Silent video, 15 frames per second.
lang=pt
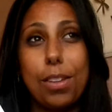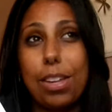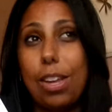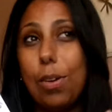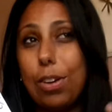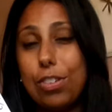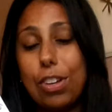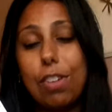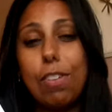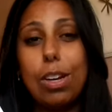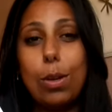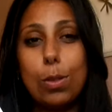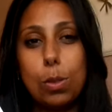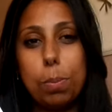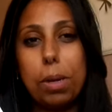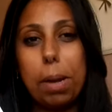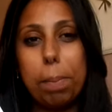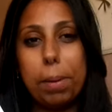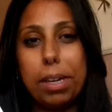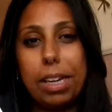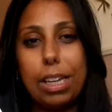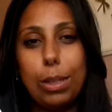Eu achei que valeu super a
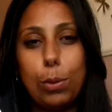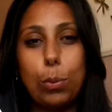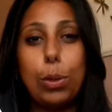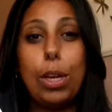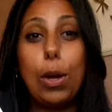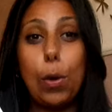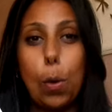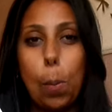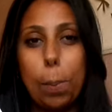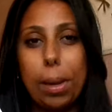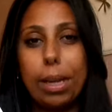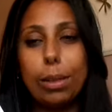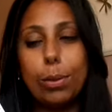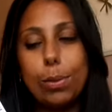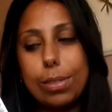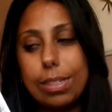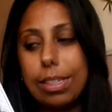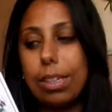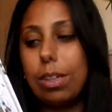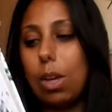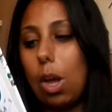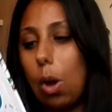pena a leitura e recomendo,
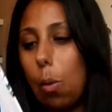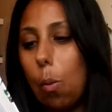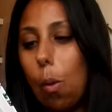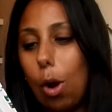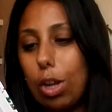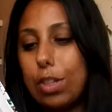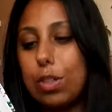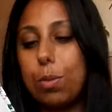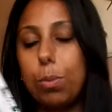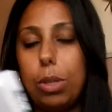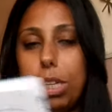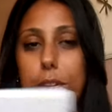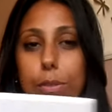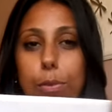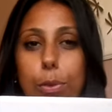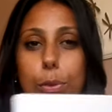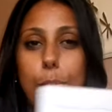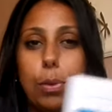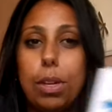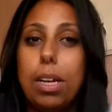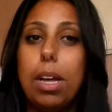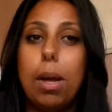sim. É um ótimo livro,
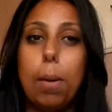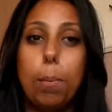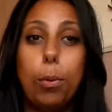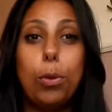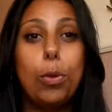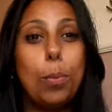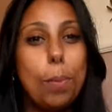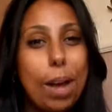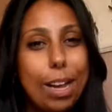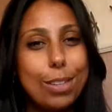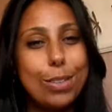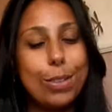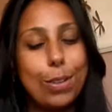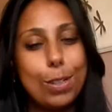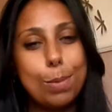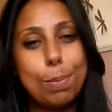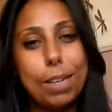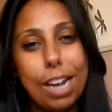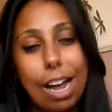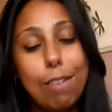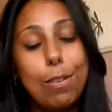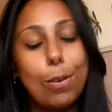muito mais do que eu
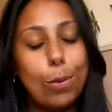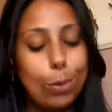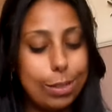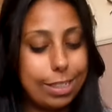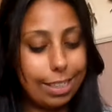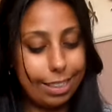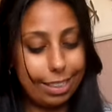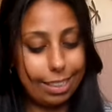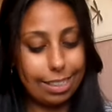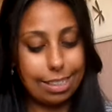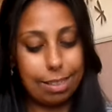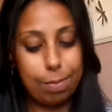esperava, com certeza.